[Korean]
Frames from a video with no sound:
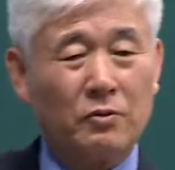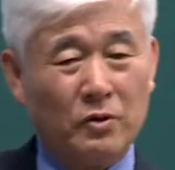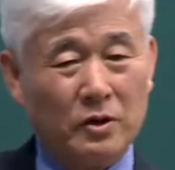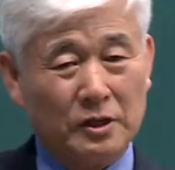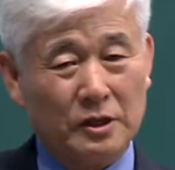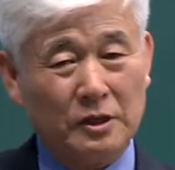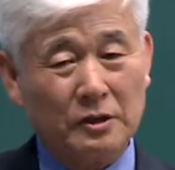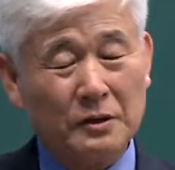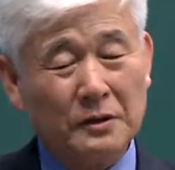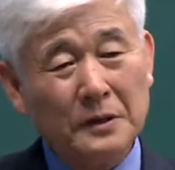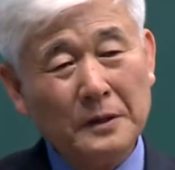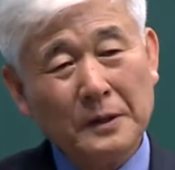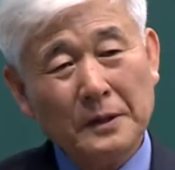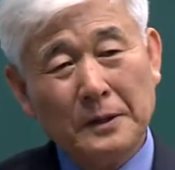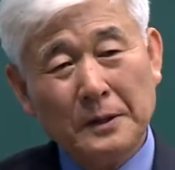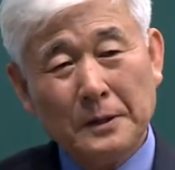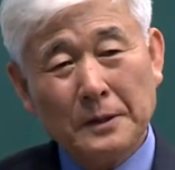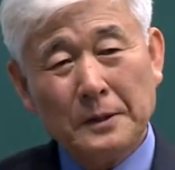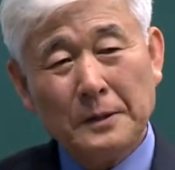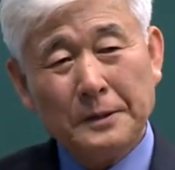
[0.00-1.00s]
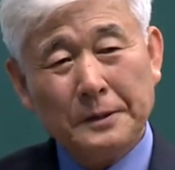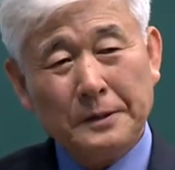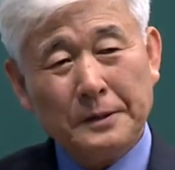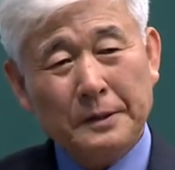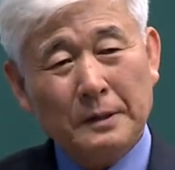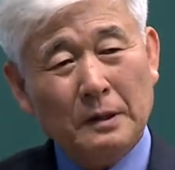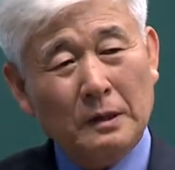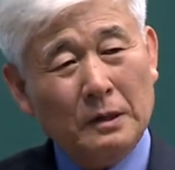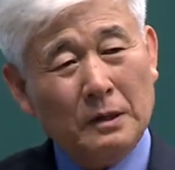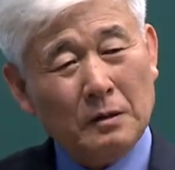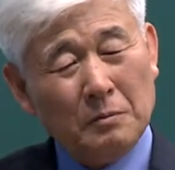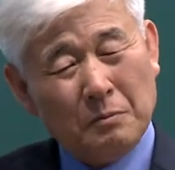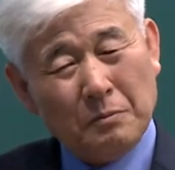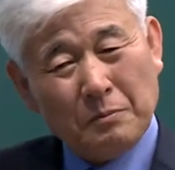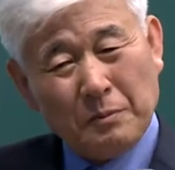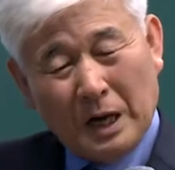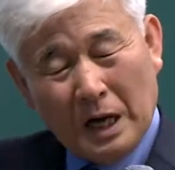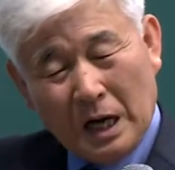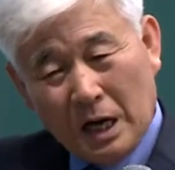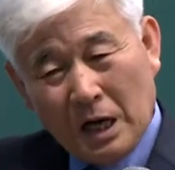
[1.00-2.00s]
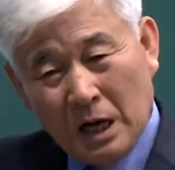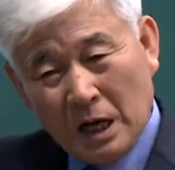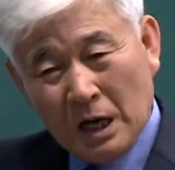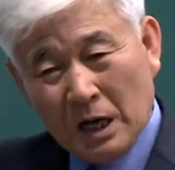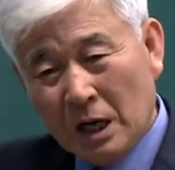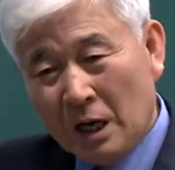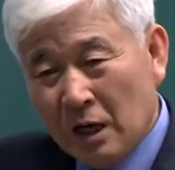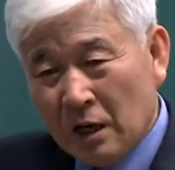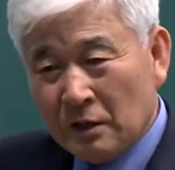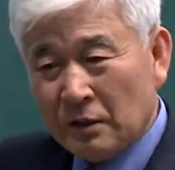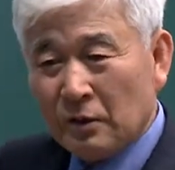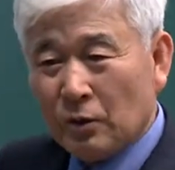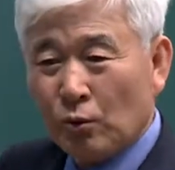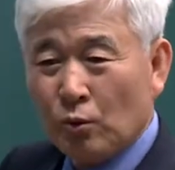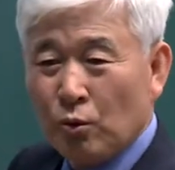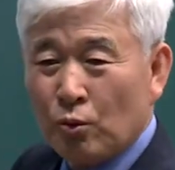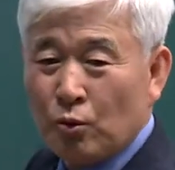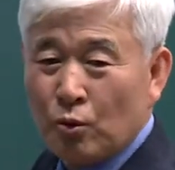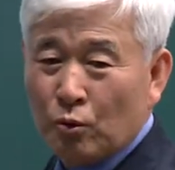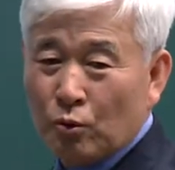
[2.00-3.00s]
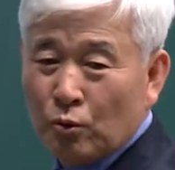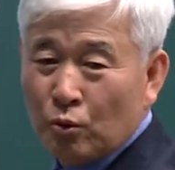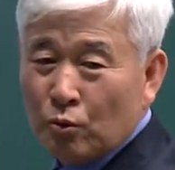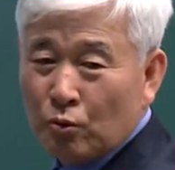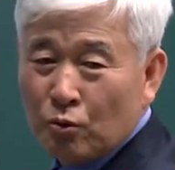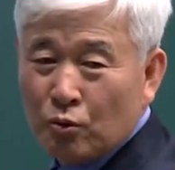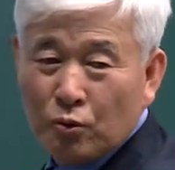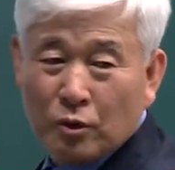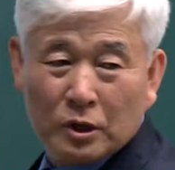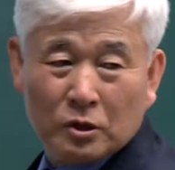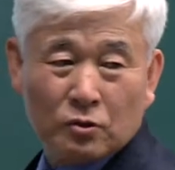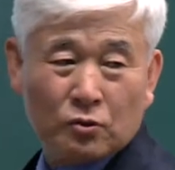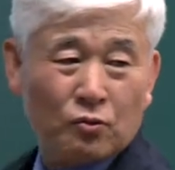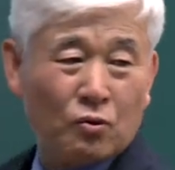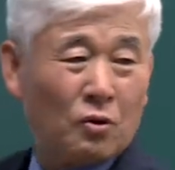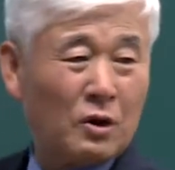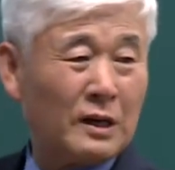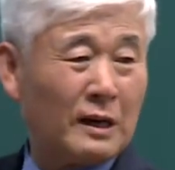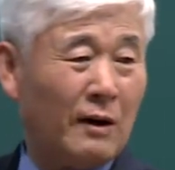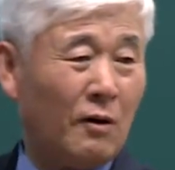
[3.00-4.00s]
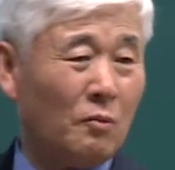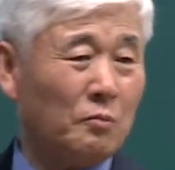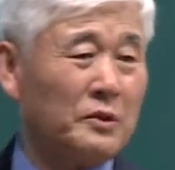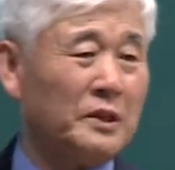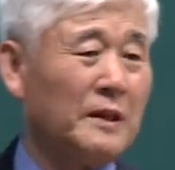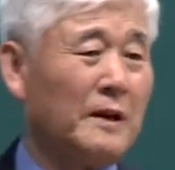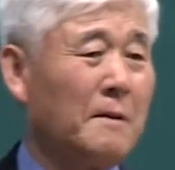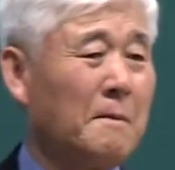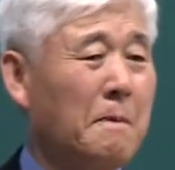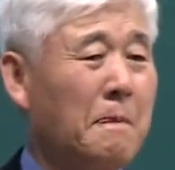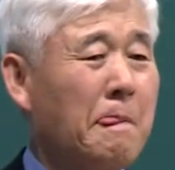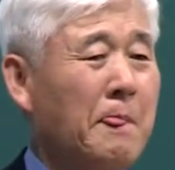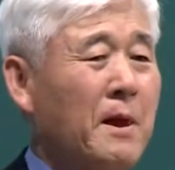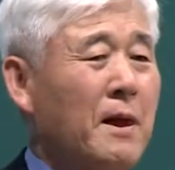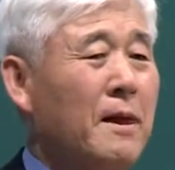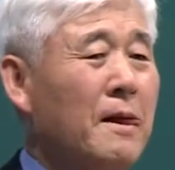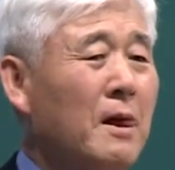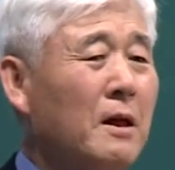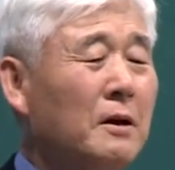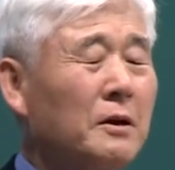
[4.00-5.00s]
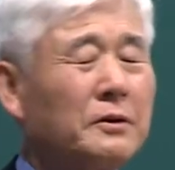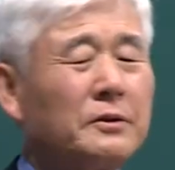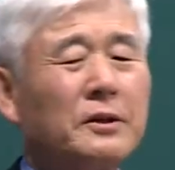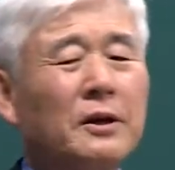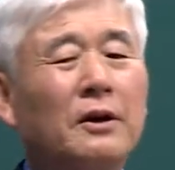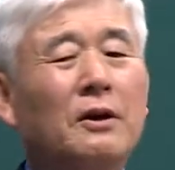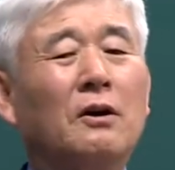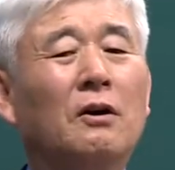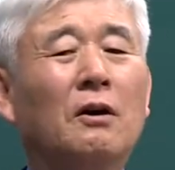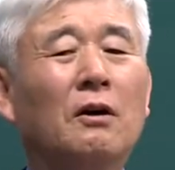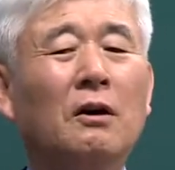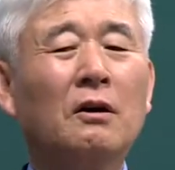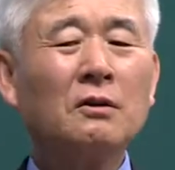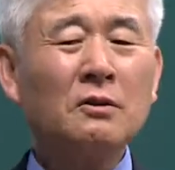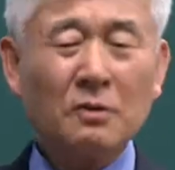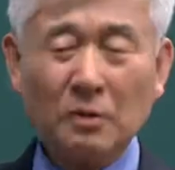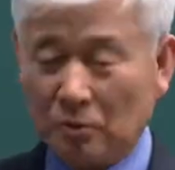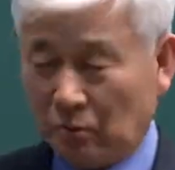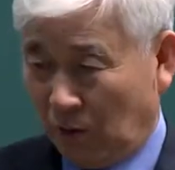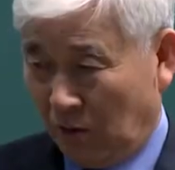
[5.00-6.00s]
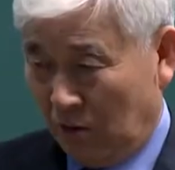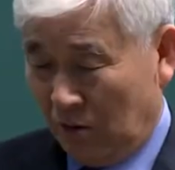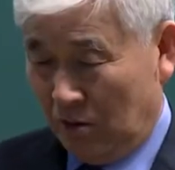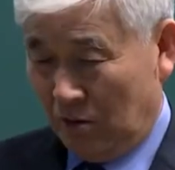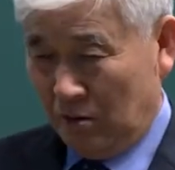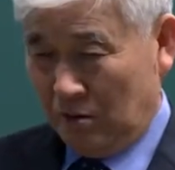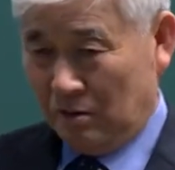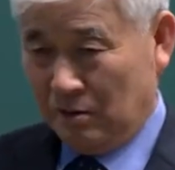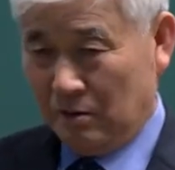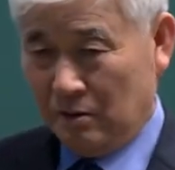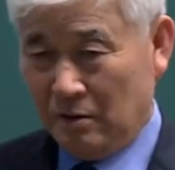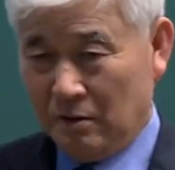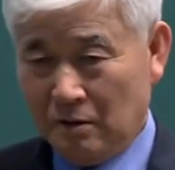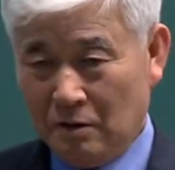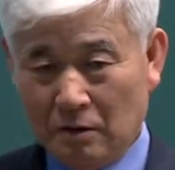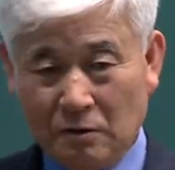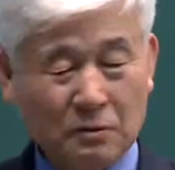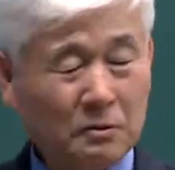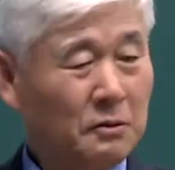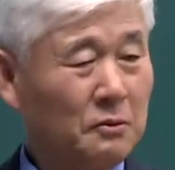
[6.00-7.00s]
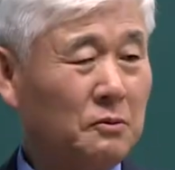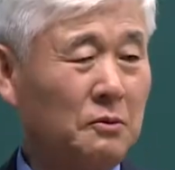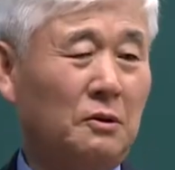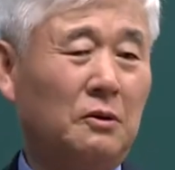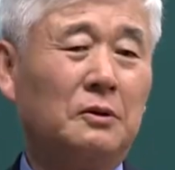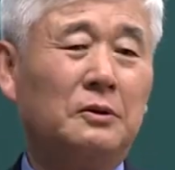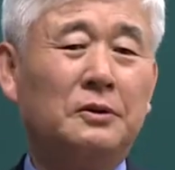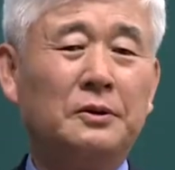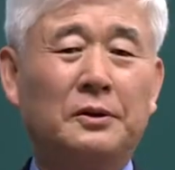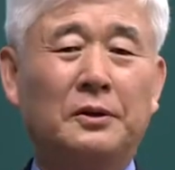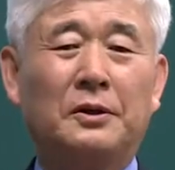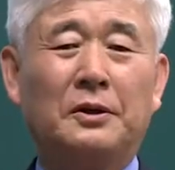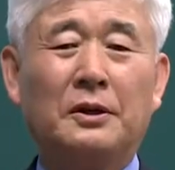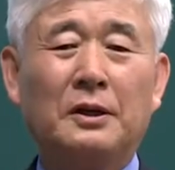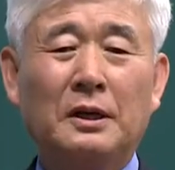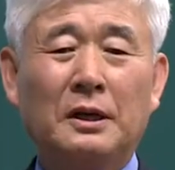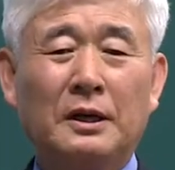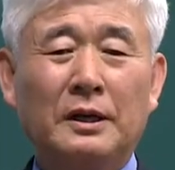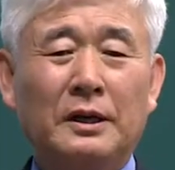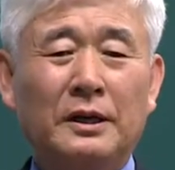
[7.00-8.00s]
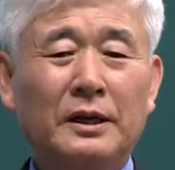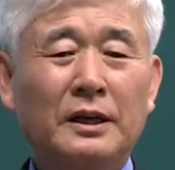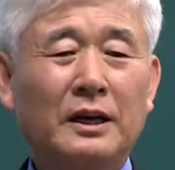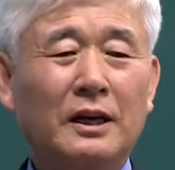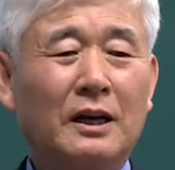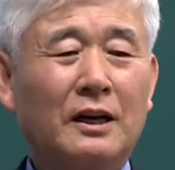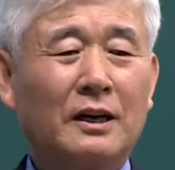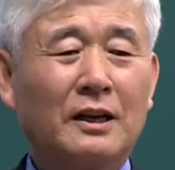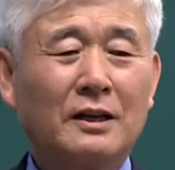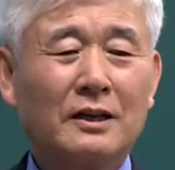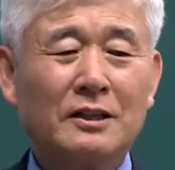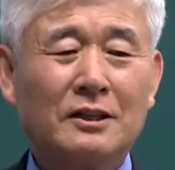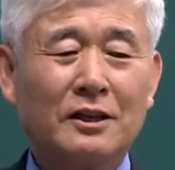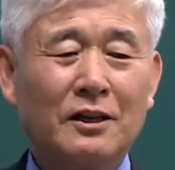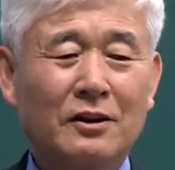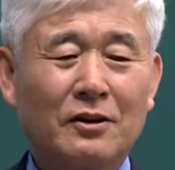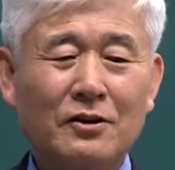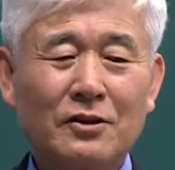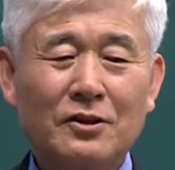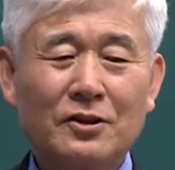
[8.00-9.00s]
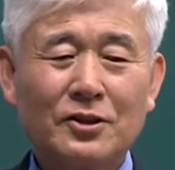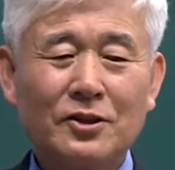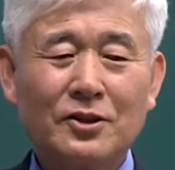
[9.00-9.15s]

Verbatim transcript: quotient. 많은 QQQQ에서 Q가 나옵니다. 근데 어느 것도 어느 것도 인간의 일생을